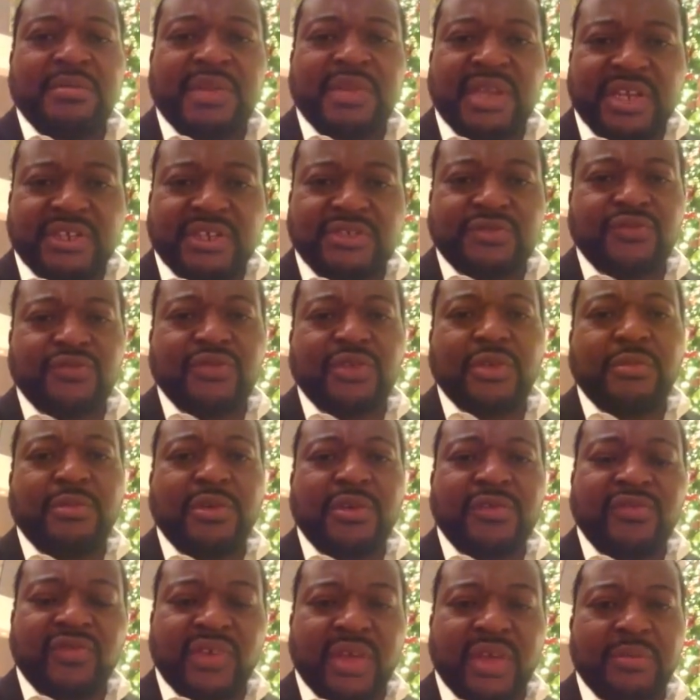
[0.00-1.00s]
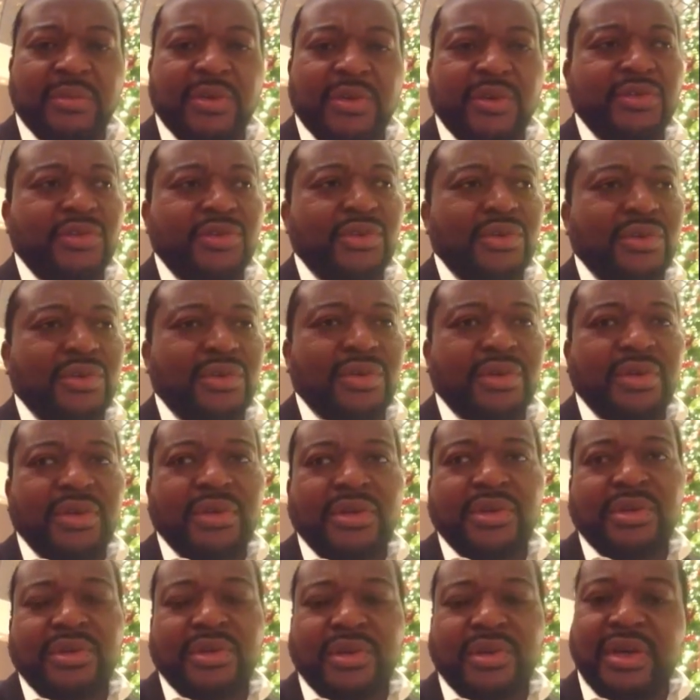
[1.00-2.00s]
Mais là, je vous demande vraiment de,
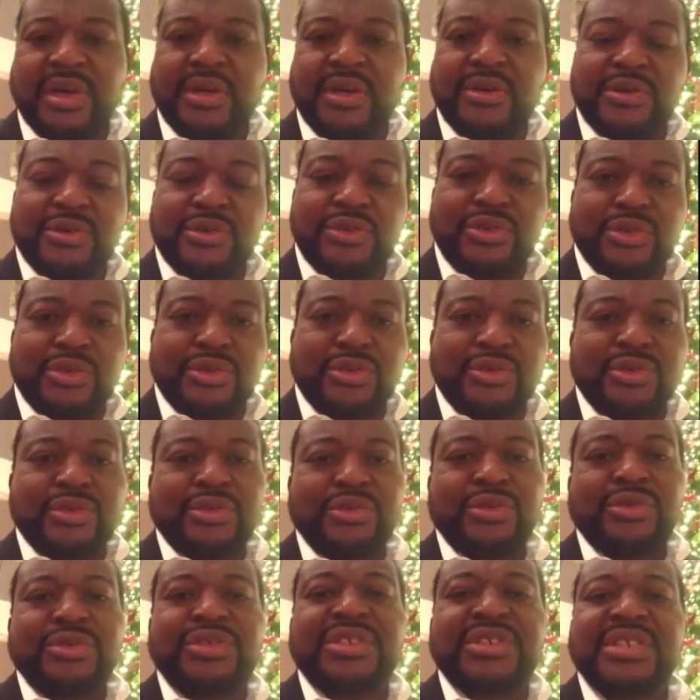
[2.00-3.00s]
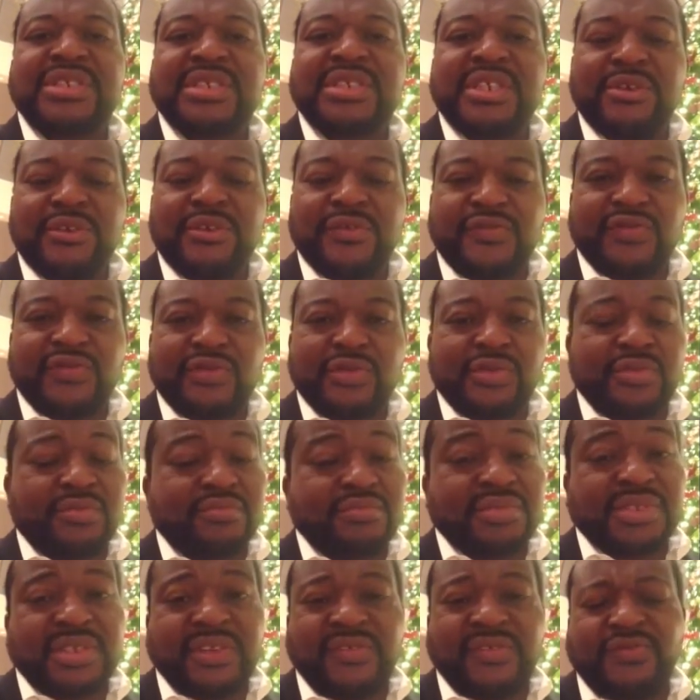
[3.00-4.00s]
hein, de cesser le feu.
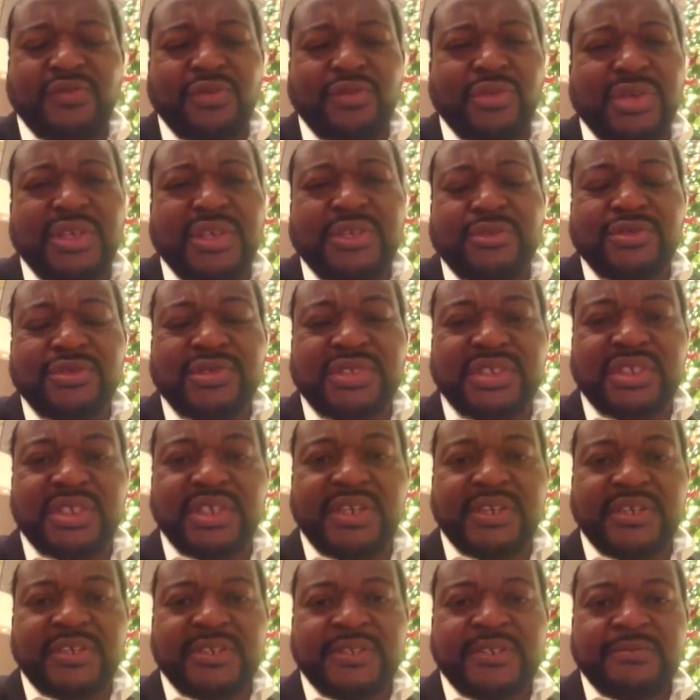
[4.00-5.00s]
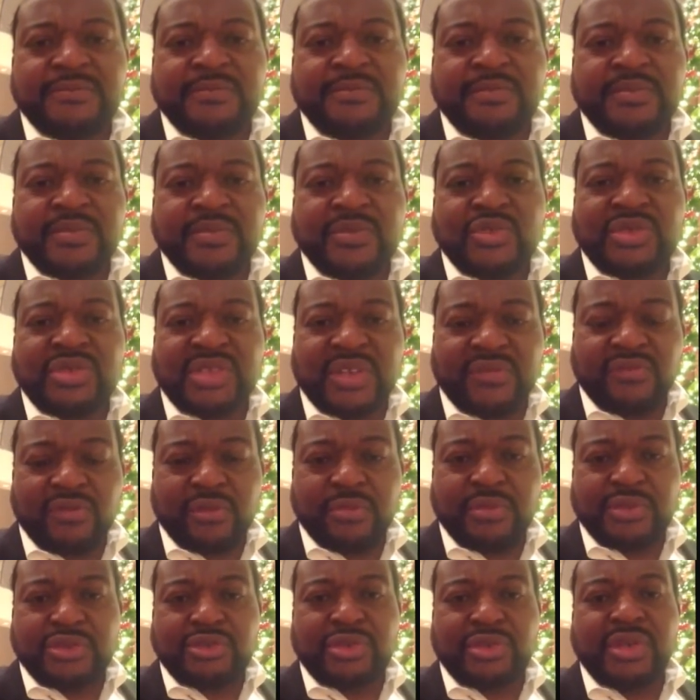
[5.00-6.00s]
C'est un feu inutile. Nous
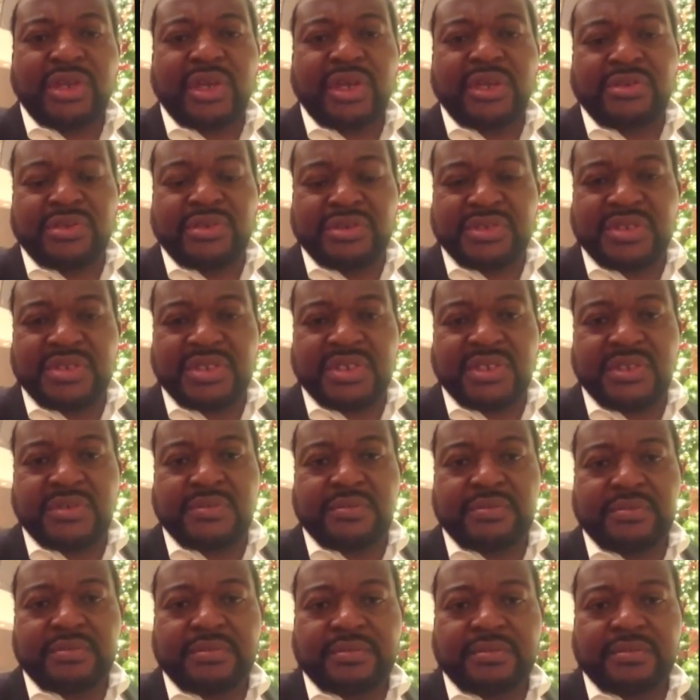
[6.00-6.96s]
avons besoin de récolter